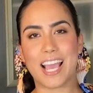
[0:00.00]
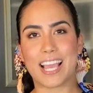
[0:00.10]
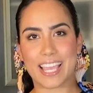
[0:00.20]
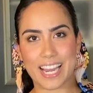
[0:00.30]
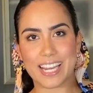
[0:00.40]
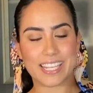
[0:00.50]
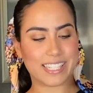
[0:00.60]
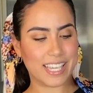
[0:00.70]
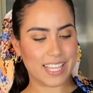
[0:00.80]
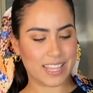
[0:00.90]
y al día
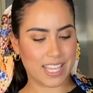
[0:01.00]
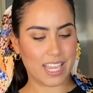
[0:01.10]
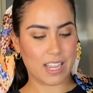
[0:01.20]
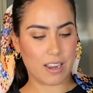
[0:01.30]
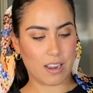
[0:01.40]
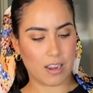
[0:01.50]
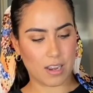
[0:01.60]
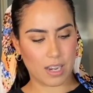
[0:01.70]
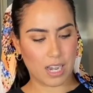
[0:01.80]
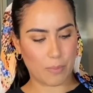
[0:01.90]
siguiente
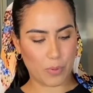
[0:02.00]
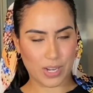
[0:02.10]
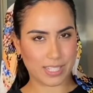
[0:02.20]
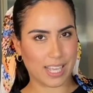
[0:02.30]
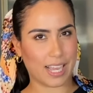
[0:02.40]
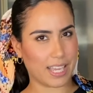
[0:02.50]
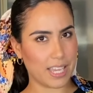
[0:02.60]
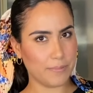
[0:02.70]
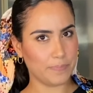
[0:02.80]
la pones aquí